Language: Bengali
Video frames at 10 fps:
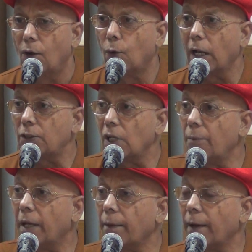ঘোড়ায় চলে
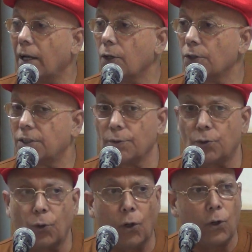মেরে ফেলানো হচ্ছে
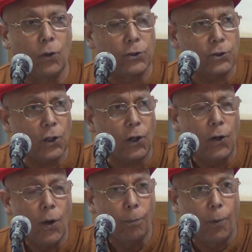গরুর গোস্ত
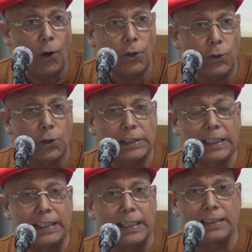বহন করছে
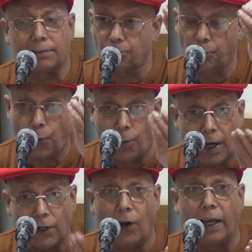কিনা
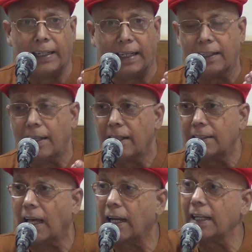প্রমাণও হয় নাই
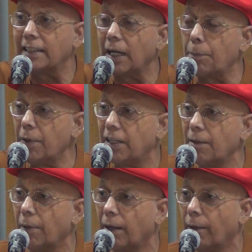তার আগে তারে
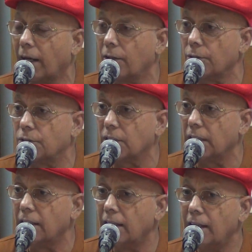পিটিয়ে মেরে ফেলানো হচ্ছে
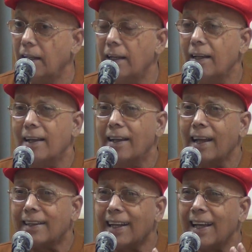
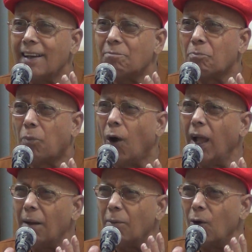একটা
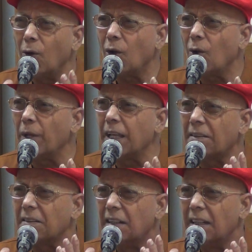ভয়াবহ রকমের
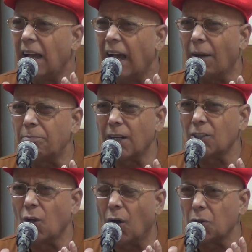আপনার ধ